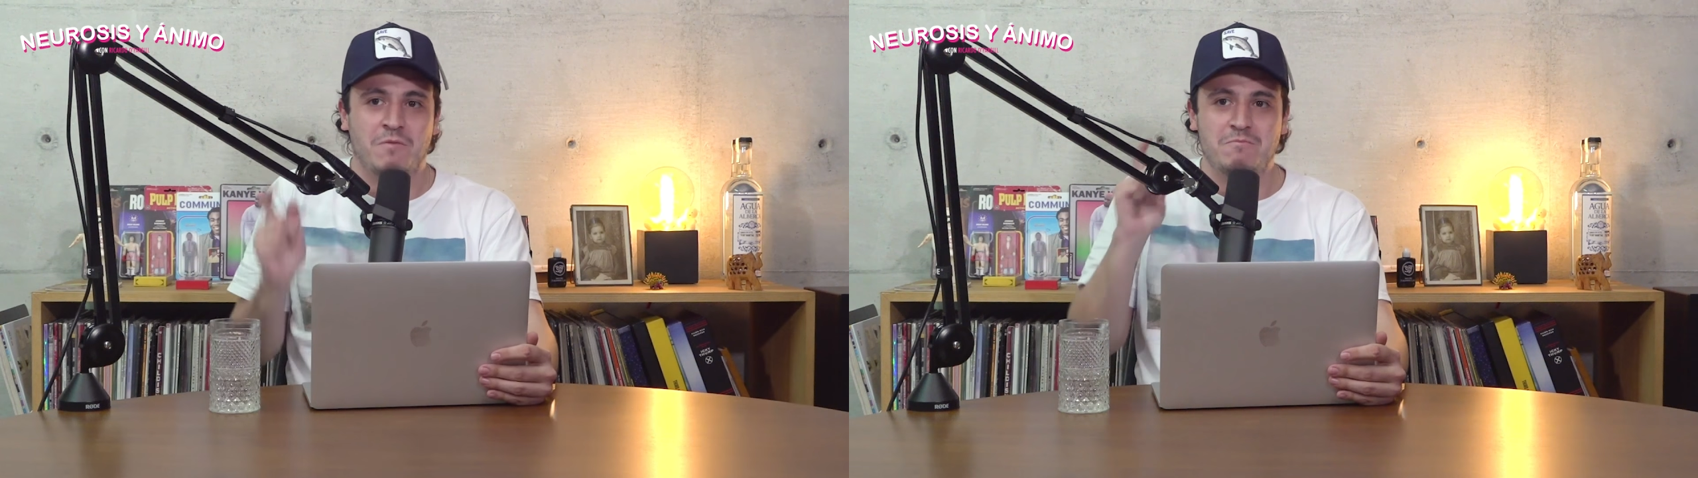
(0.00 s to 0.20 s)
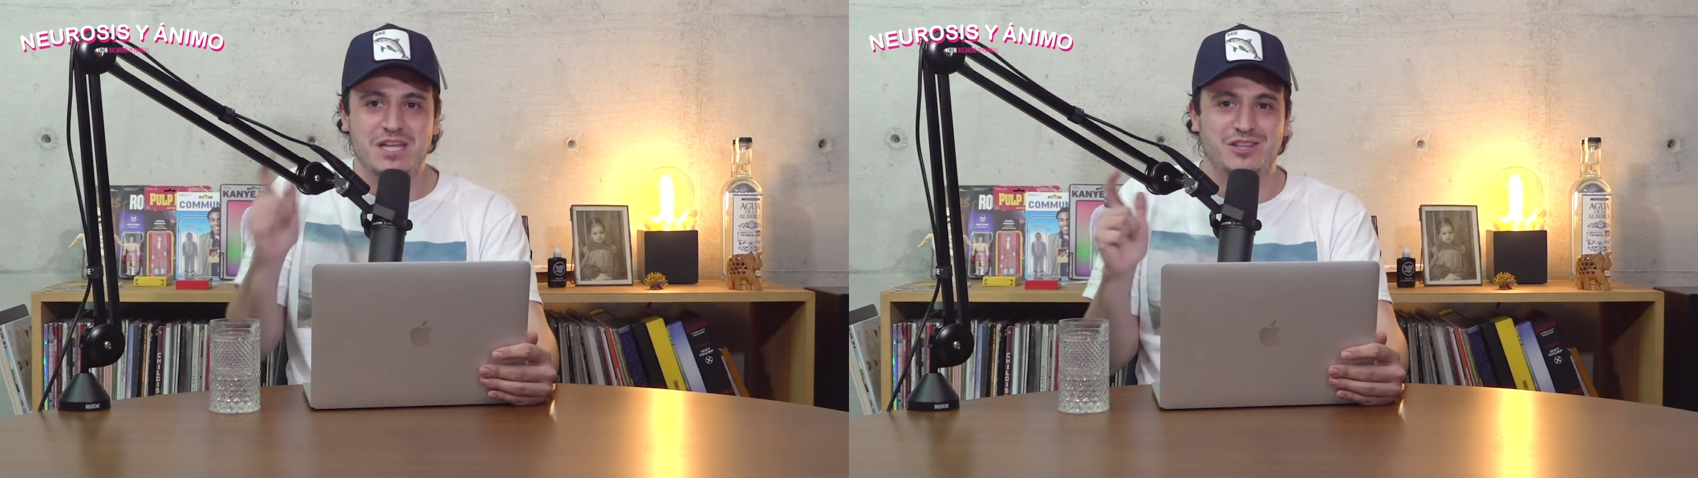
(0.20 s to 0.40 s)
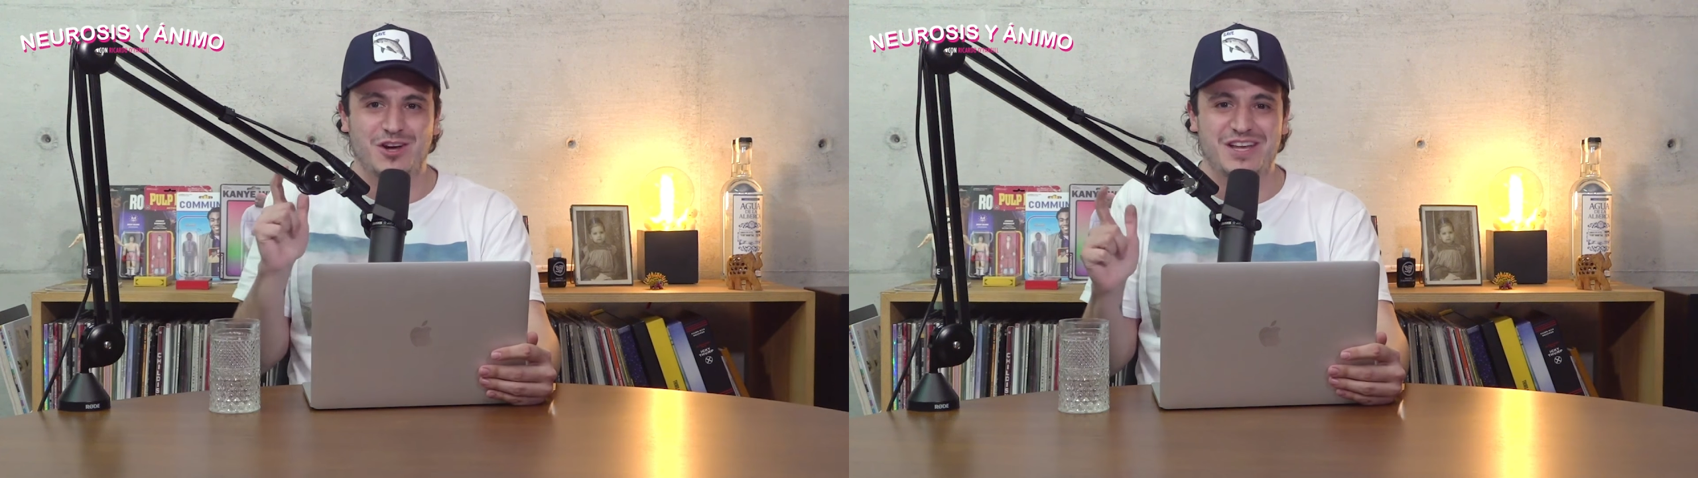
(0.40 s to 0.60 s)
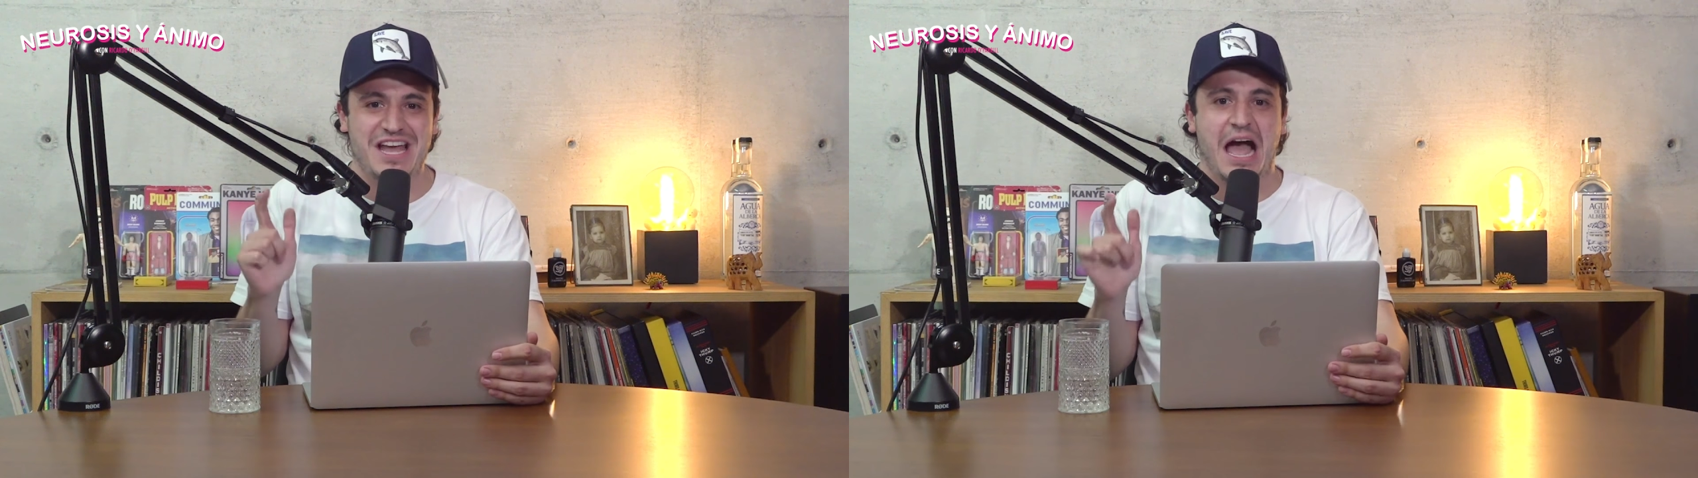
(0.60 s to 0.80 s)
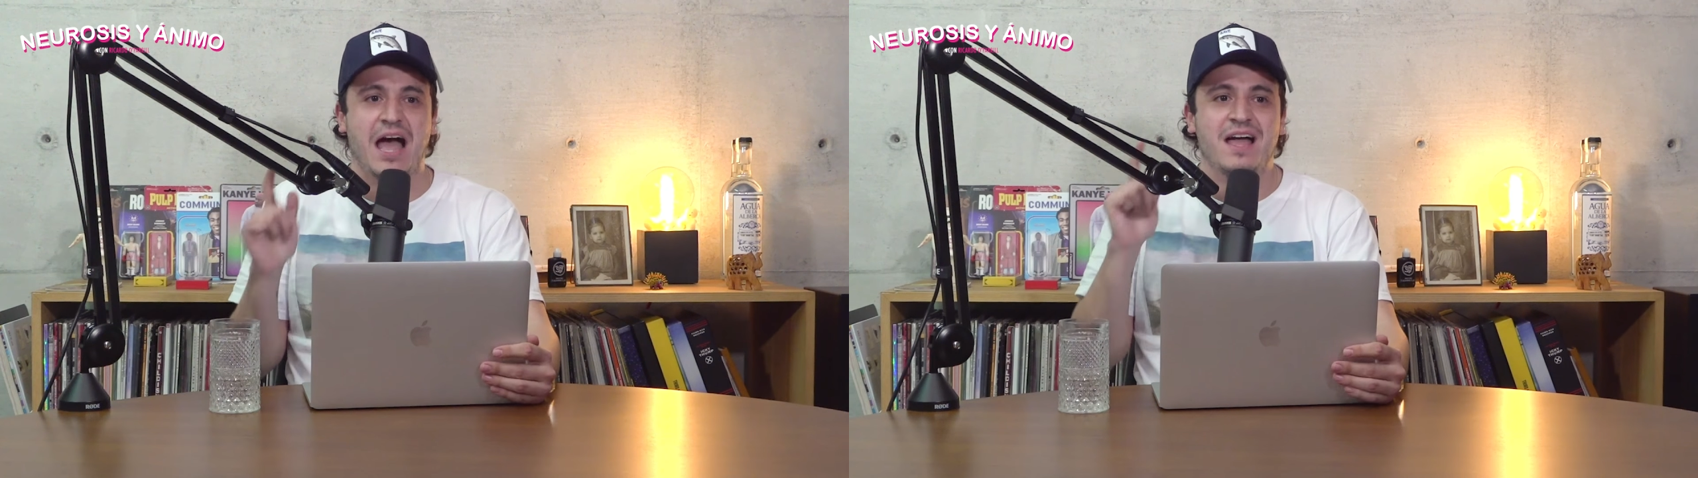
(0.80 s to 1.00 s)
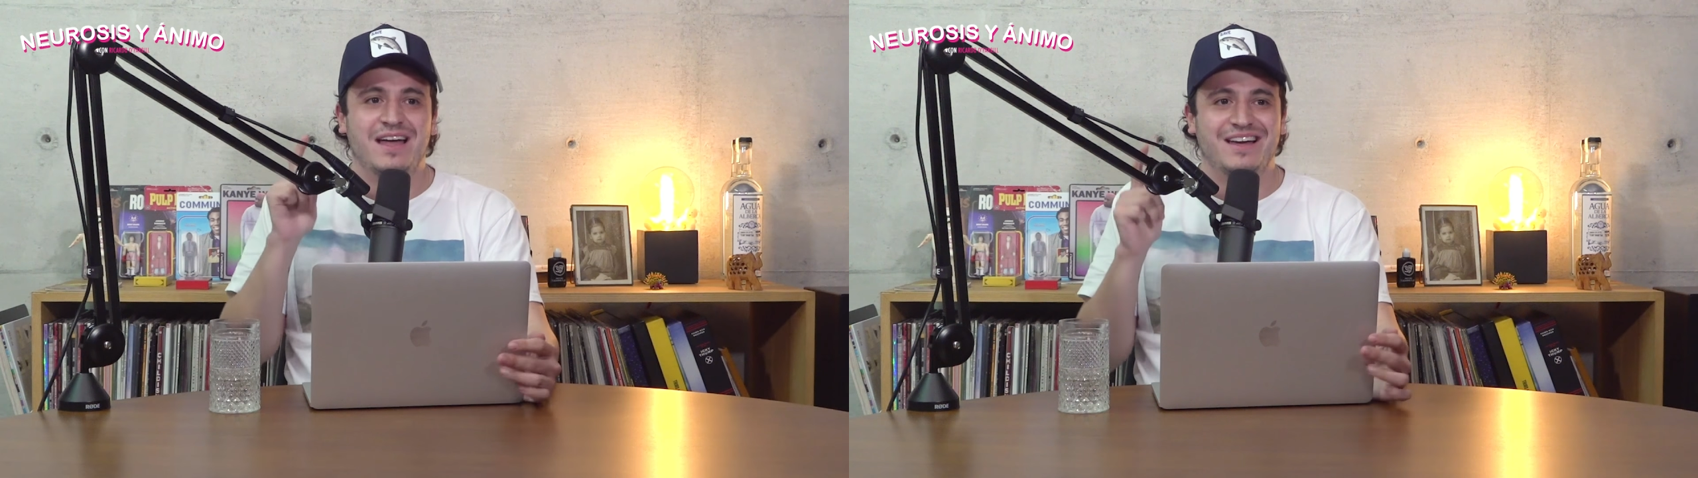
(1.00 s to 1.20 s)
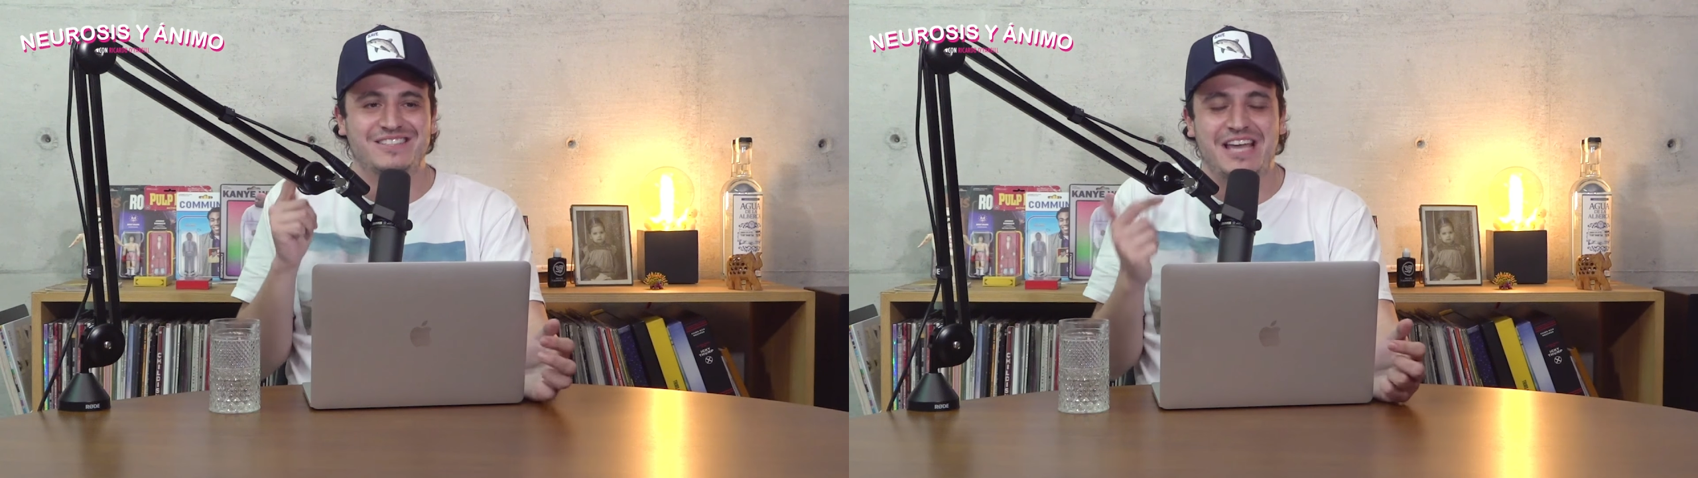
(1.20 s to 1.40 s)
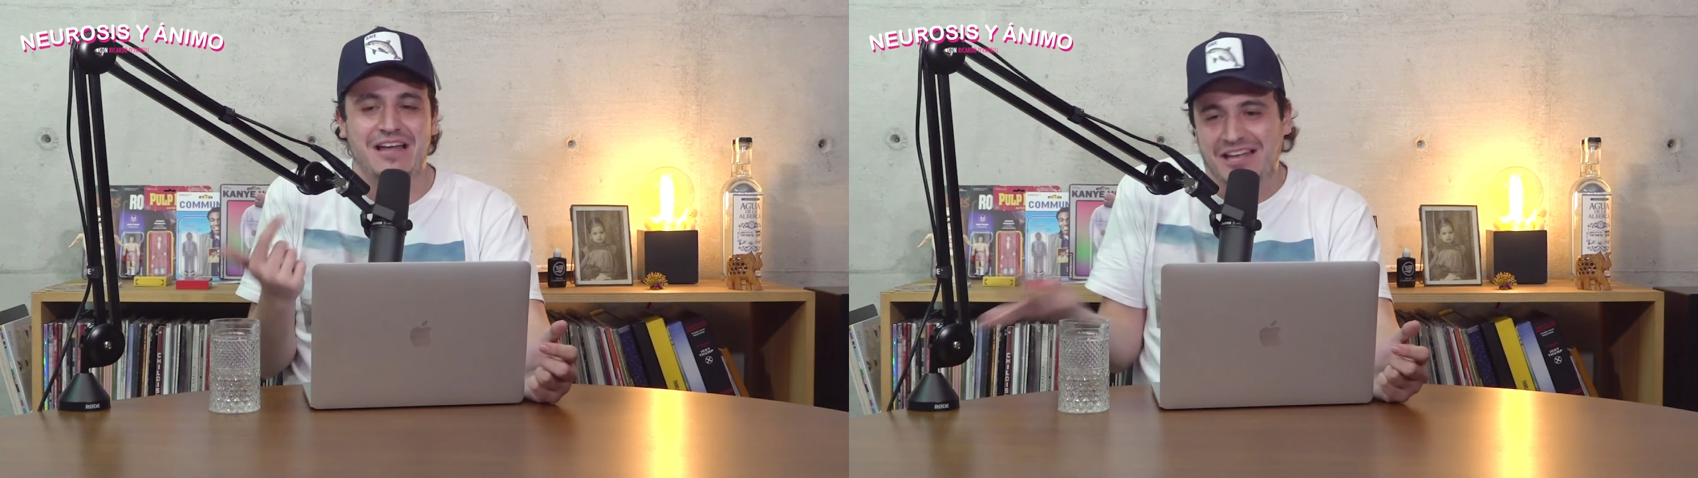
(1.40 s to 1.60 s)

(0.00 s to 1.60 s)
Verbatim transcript: mi teoría es que